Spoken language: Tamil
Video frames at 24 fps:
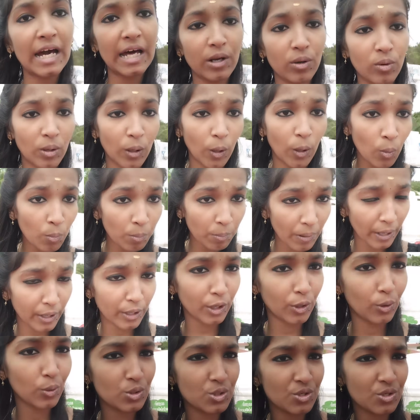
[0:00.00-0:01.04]
வேற ஒரு லவ்
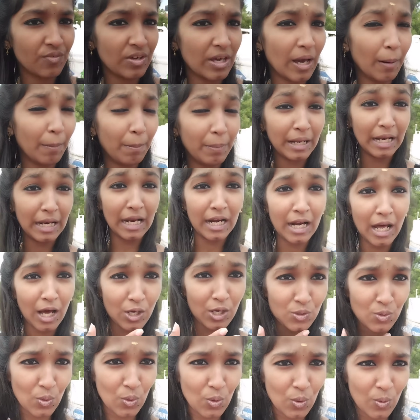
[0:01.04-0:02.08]
பண்ணணும் சிவி அப்படின்லாம்
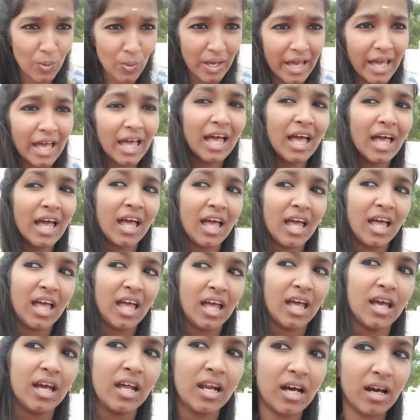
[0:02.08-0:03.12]
நான் சொல்லுவேன்
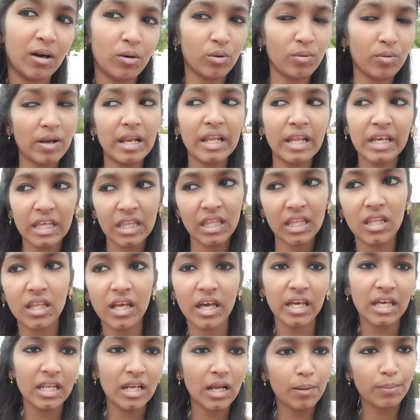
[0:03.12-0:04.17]
ஒருவேளை எனக்கு
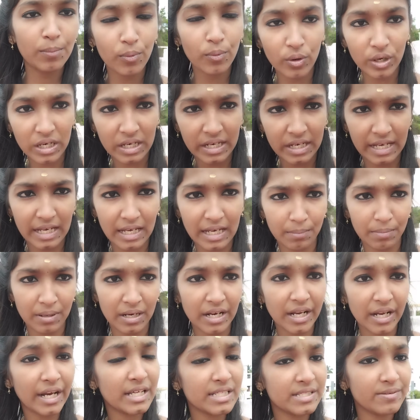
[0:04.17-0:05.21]
எதாவது நான் போயிட்டேன்
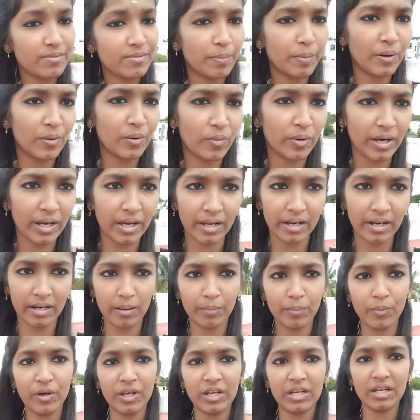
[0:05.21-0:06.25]
அப்படின்னா என்ன சிபி பண்ணுவேன்
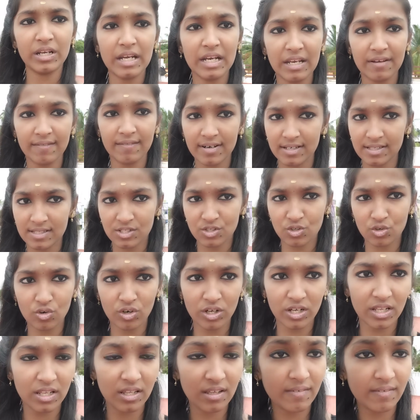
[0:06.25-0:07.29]
நான் போயிட்டா என்னையும்
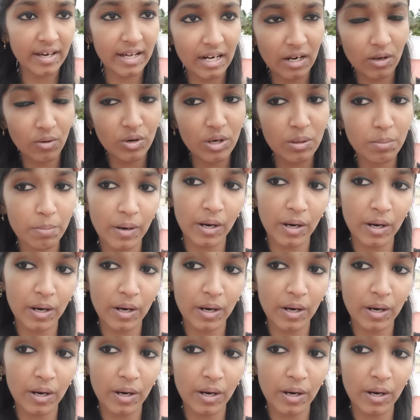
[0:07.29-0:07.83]
நினச்சிட்ருக்கூடாது வேறு அளவு நீ